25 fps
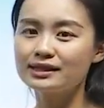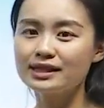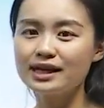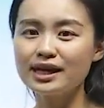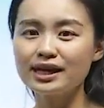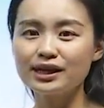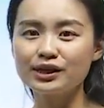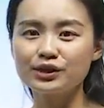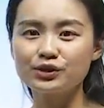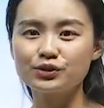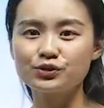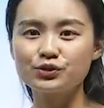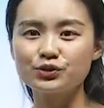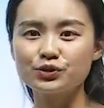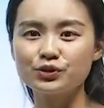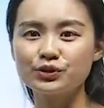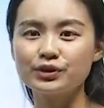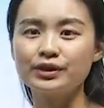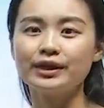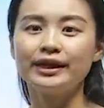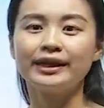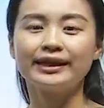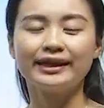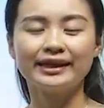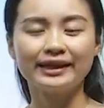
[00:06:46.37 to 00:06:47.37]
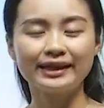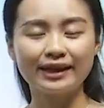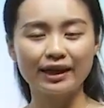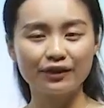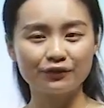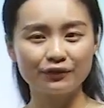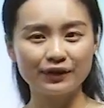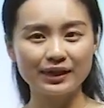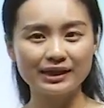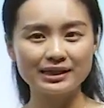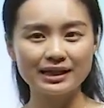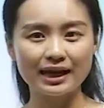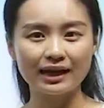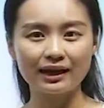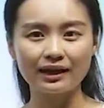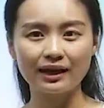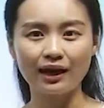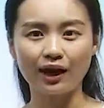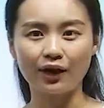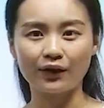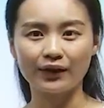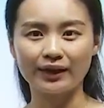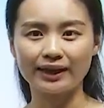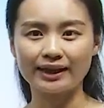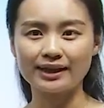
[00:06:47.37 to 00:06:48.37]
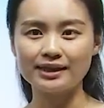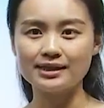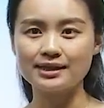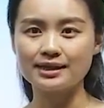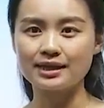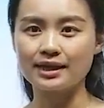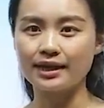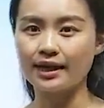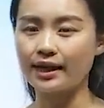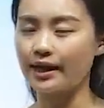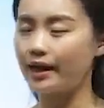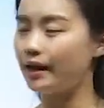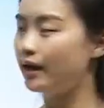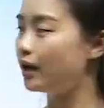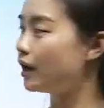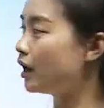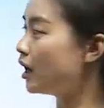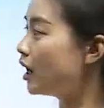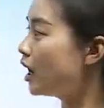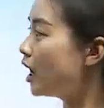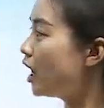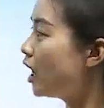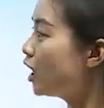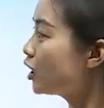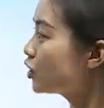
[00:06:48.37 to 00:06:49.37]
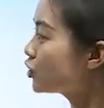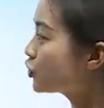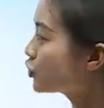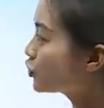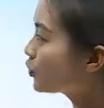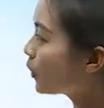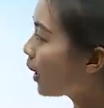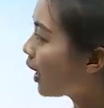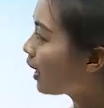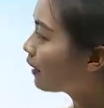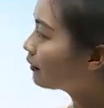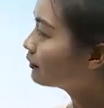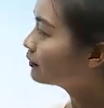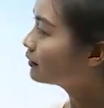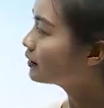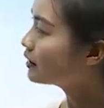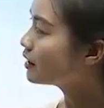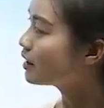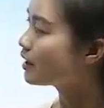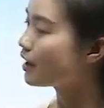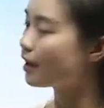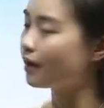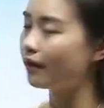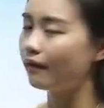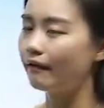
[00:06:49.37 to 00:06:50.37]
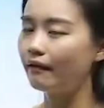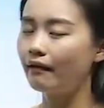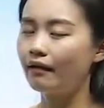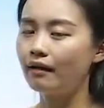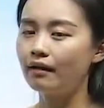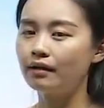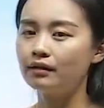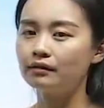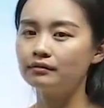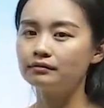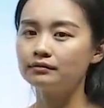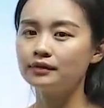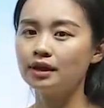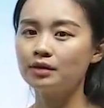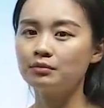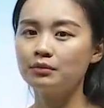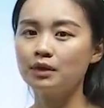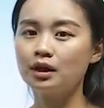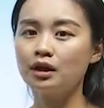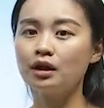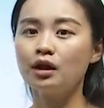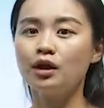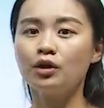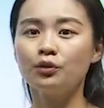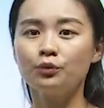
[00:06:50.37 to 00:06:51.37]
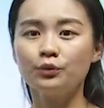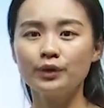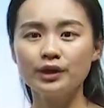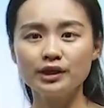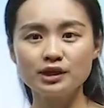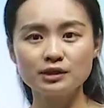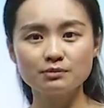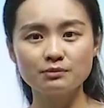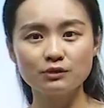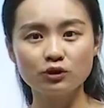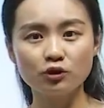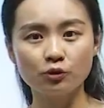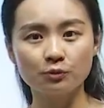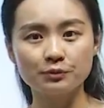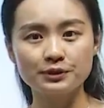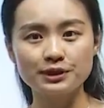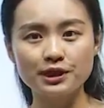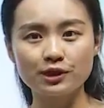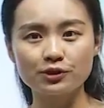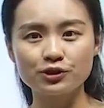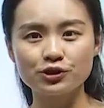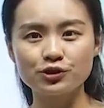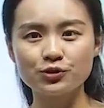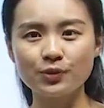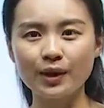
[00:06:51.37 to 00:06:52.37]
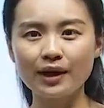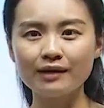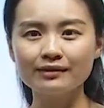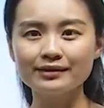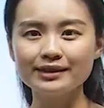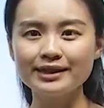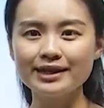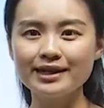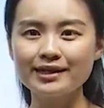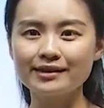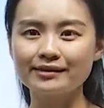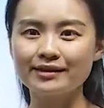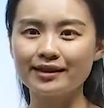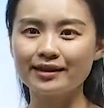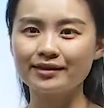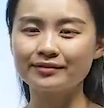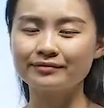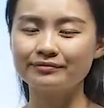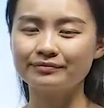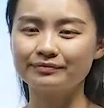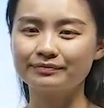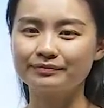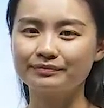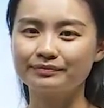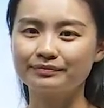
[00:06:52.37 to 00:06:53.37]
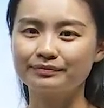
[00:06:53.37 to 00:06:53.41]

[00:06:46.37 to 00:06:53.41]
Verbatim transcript: 这一句应该非常好理解，霜叶。那么，为什么我们叫霜叶呢？